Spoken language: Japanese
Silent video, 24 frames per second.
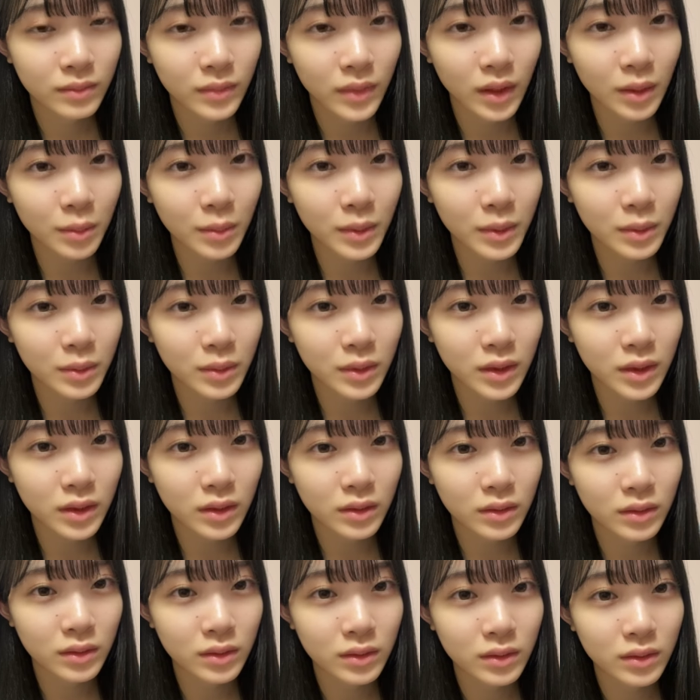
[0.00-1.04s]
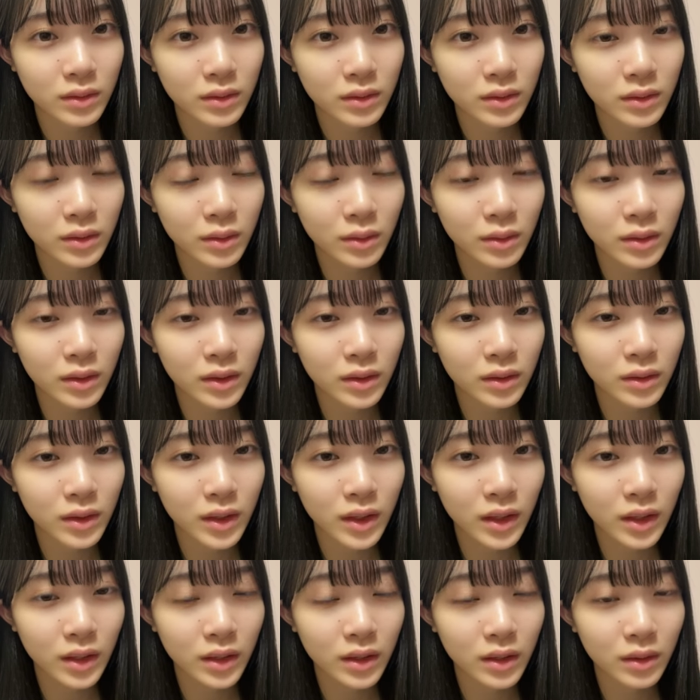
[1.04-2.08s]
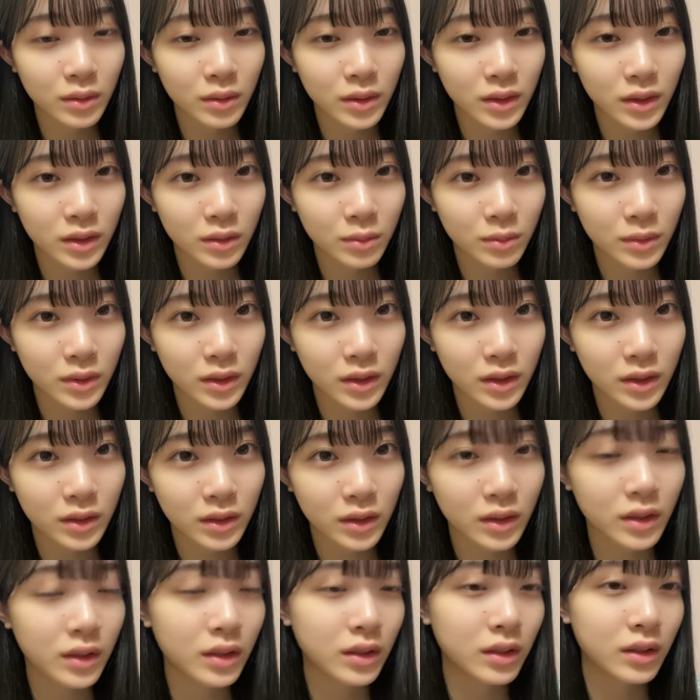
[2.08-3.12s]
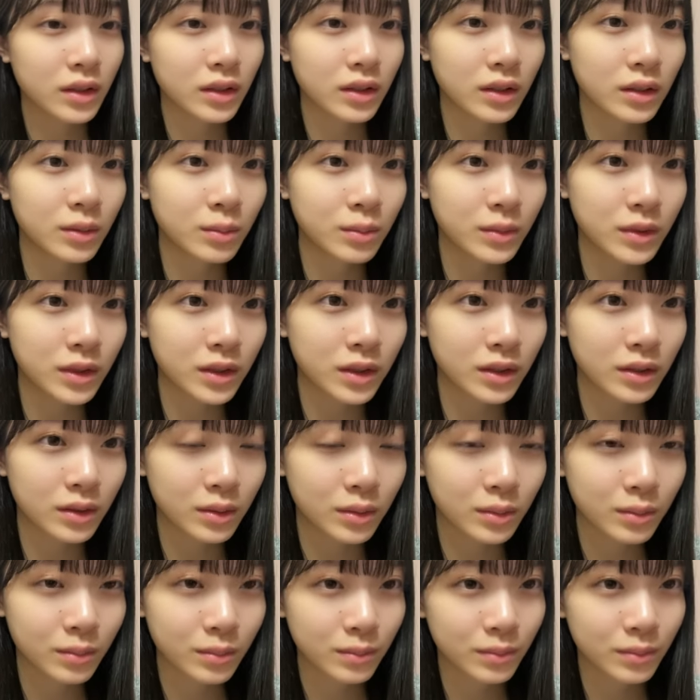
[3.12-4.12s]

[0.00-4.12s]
雨降ってるそうなの新潟は寒いね新潟寒いですよ